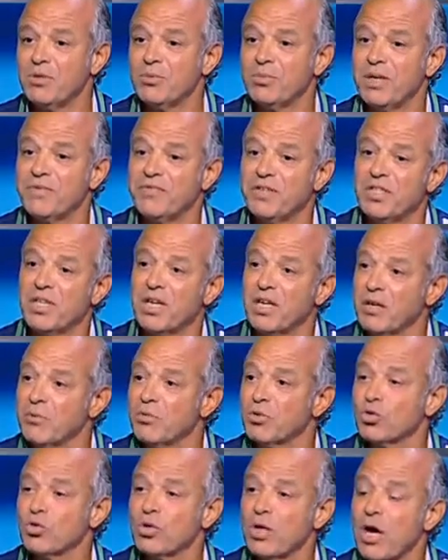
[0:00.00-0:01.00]
يبقى في
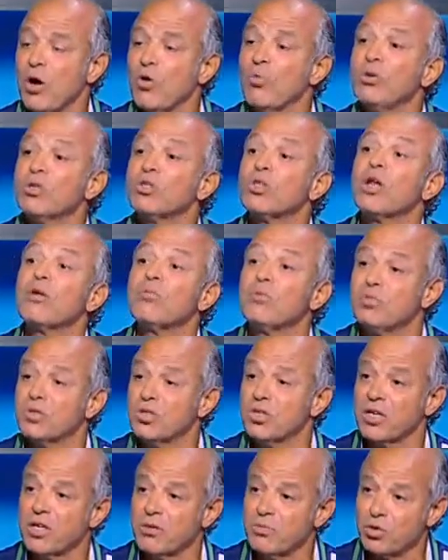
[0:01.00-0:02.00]
تغيير بسرعه او بيطالبوا
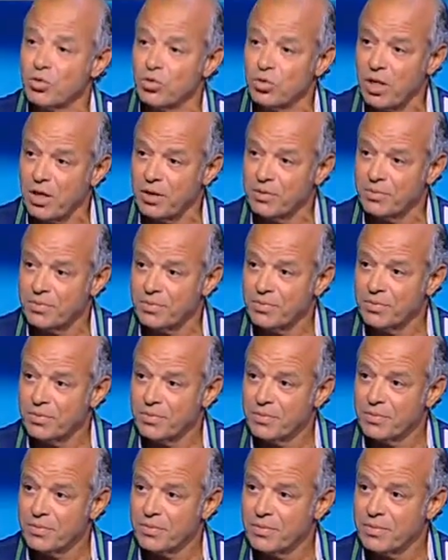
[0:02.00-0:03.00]
بالتغيير بسرعه
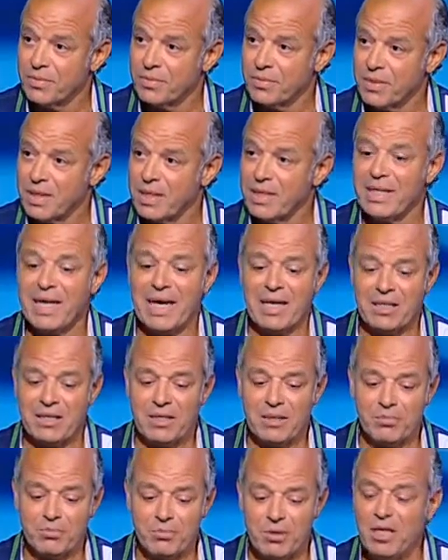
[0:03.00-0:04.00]

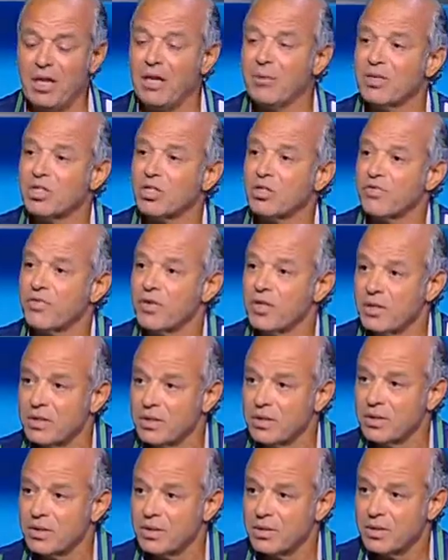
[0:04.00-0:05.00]
يعني مين اللي مشى
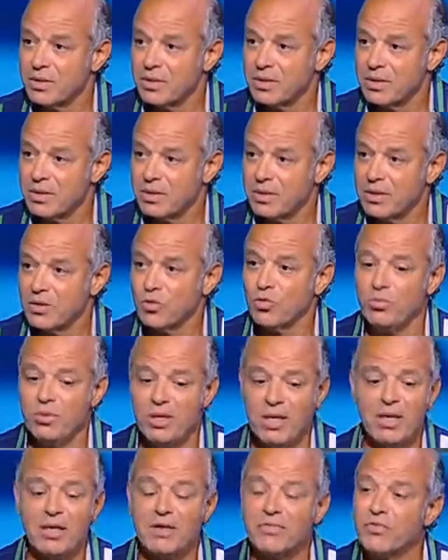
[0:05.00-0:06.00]
فلان
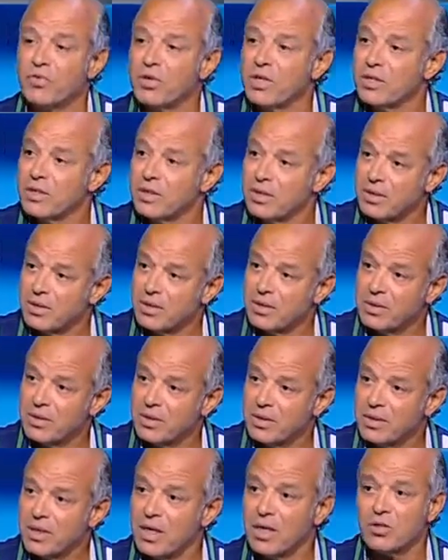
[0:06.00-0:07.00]
ومين اللي جاب فلان
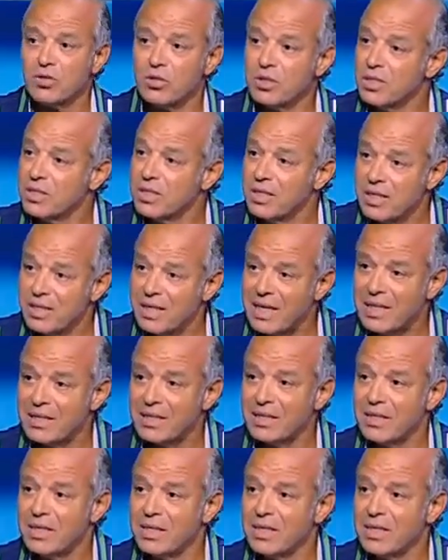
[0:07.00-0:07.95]
اعتقد يعني